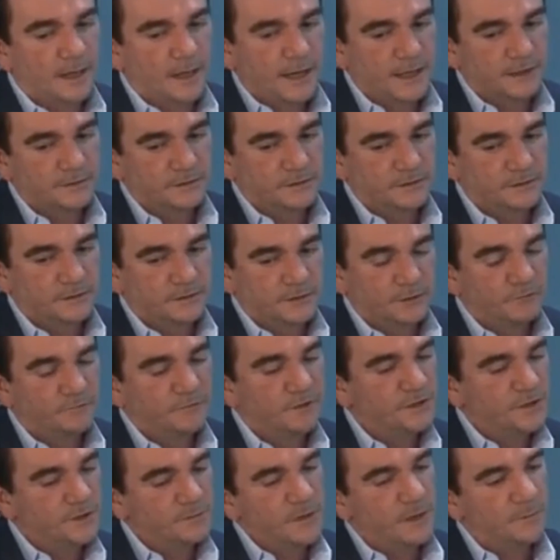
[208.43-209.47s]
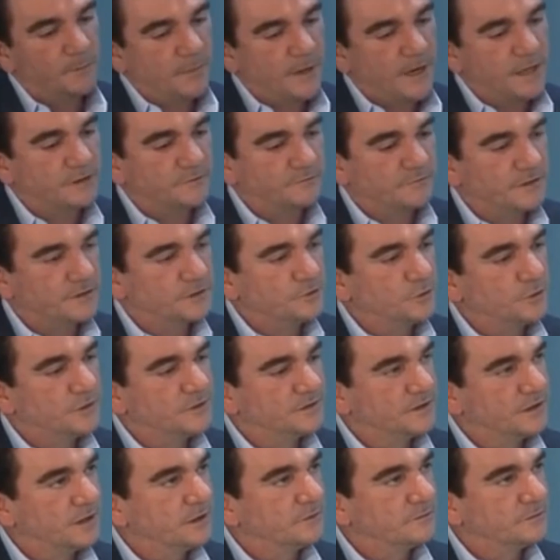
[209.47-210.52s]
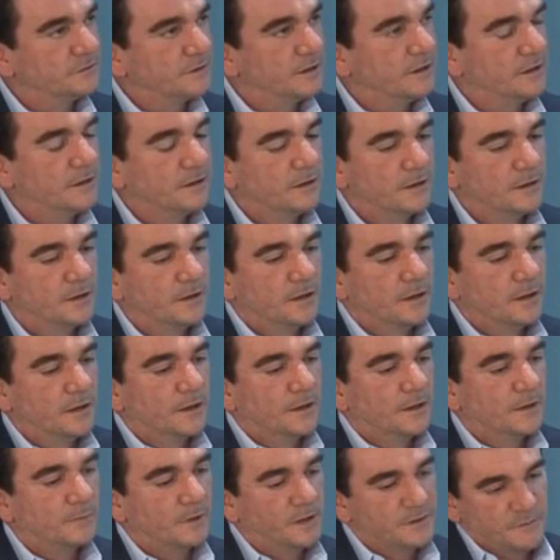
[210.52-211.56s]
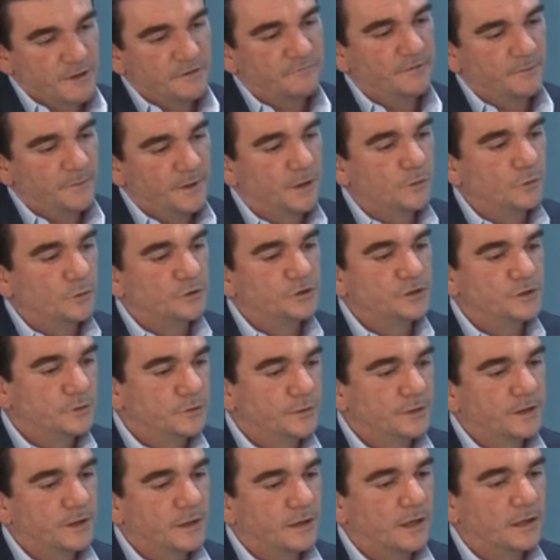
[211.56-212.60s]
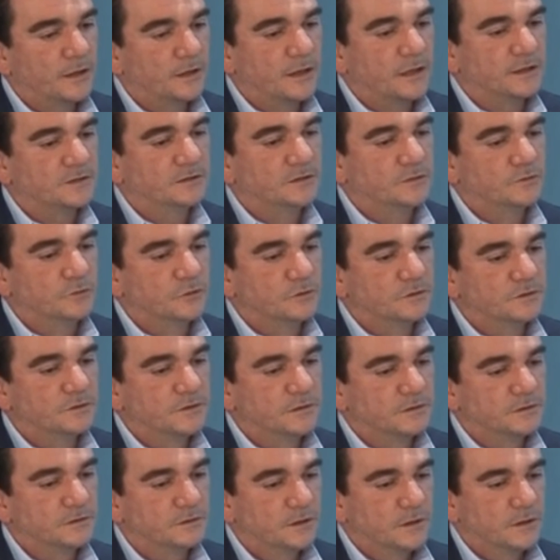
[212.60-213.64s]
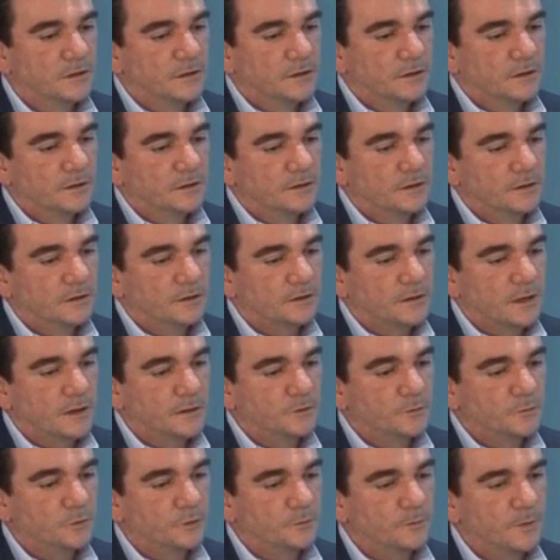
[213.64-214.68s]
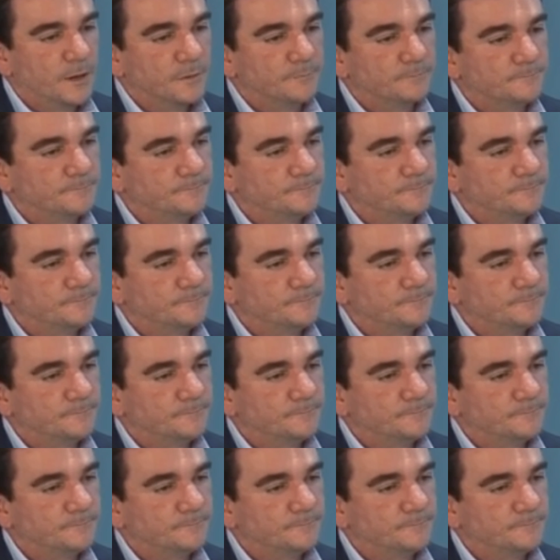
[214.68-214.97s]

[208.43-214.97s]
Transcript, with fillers: 5 mil programas de culinária, outra das suas especialidades. E aí,